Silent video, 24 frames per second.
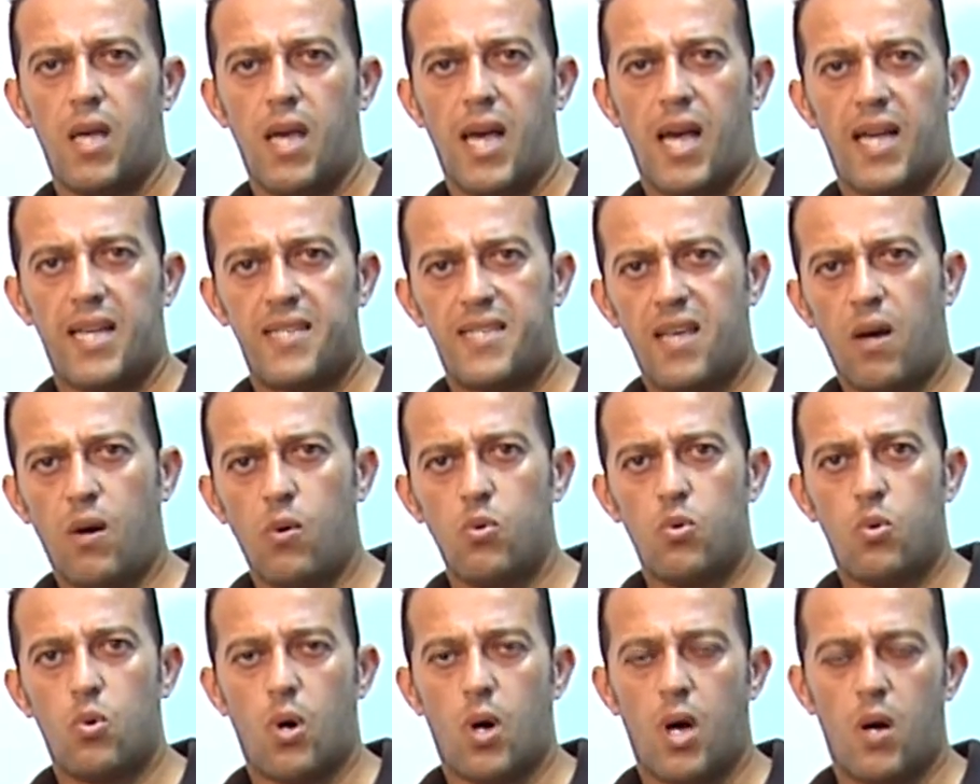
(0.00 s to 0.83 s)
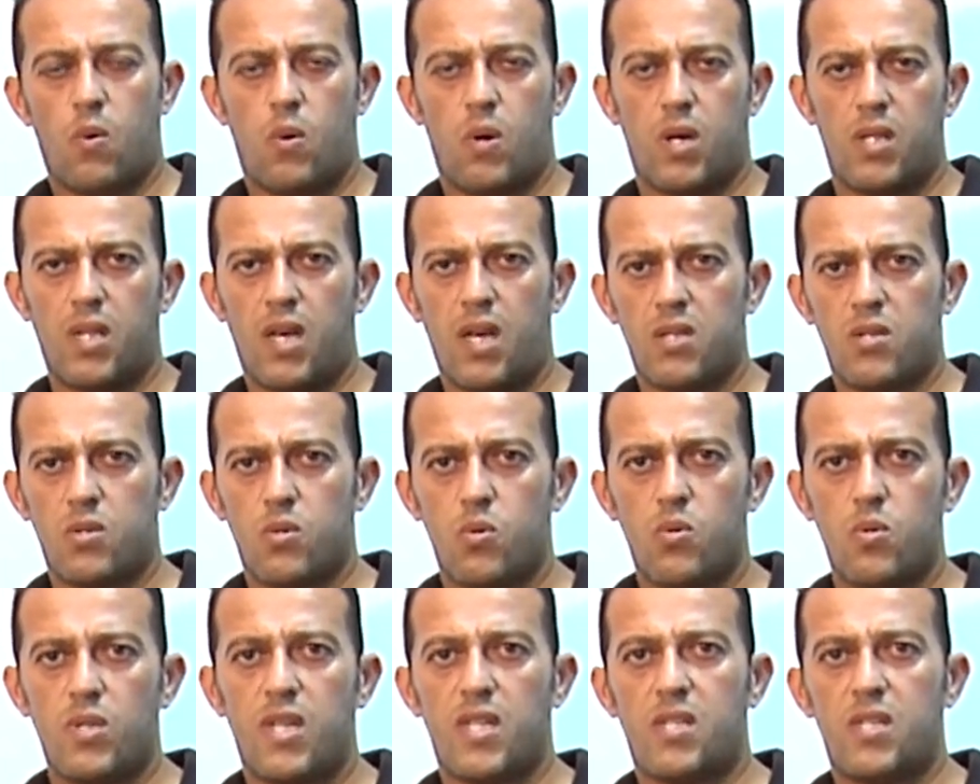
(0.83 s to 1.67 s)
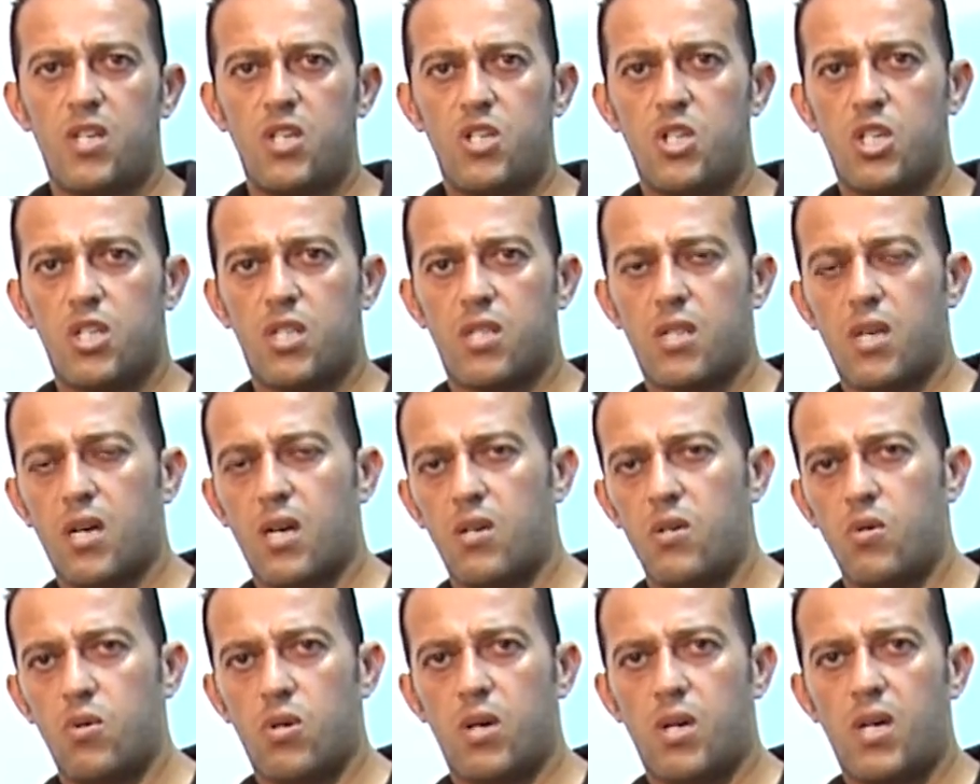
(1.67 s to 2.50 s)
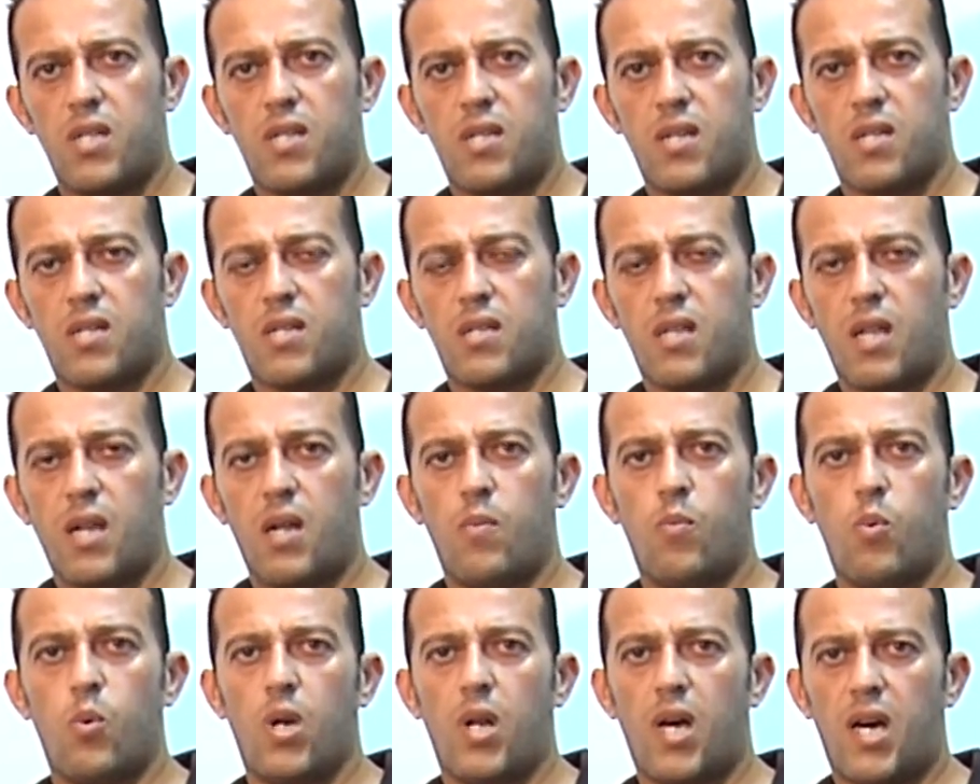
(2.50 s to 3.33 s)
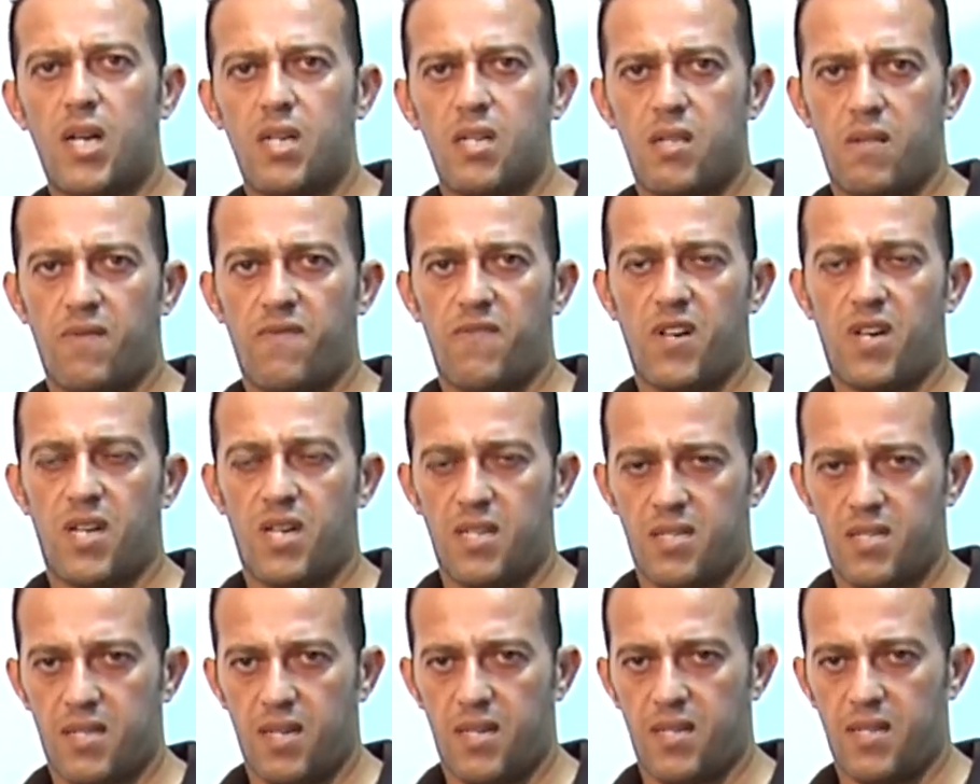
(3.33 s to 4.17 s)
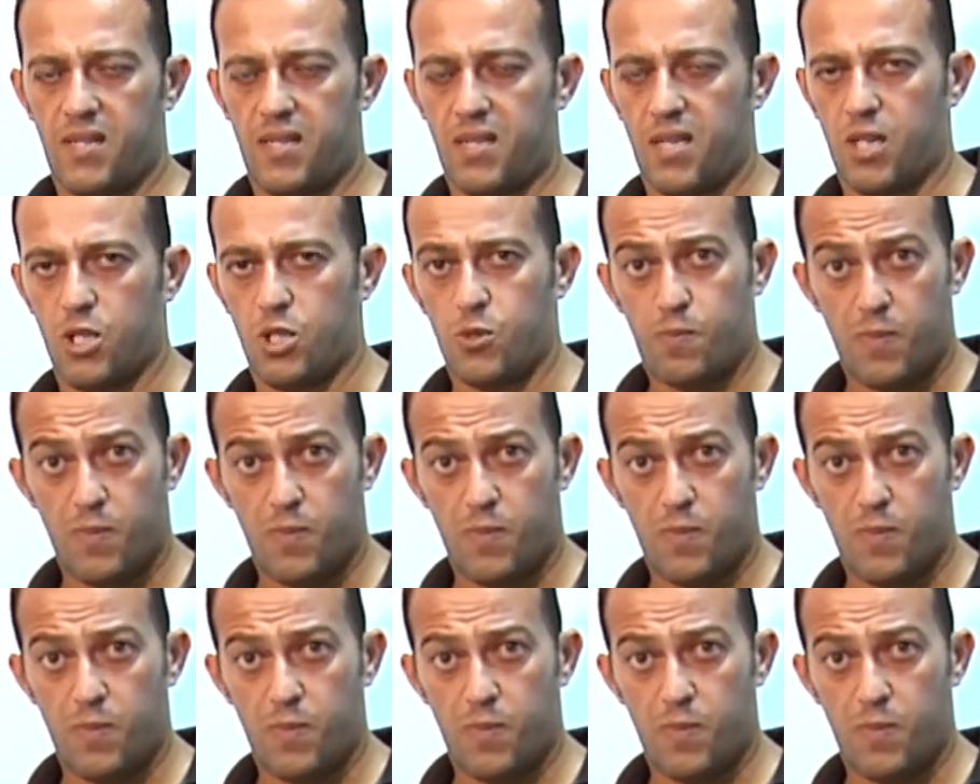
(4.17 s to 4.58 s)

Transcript: أزوده أو أنقصه نتيجة تغيرات الطلب والعرض في عناصر الإنتاج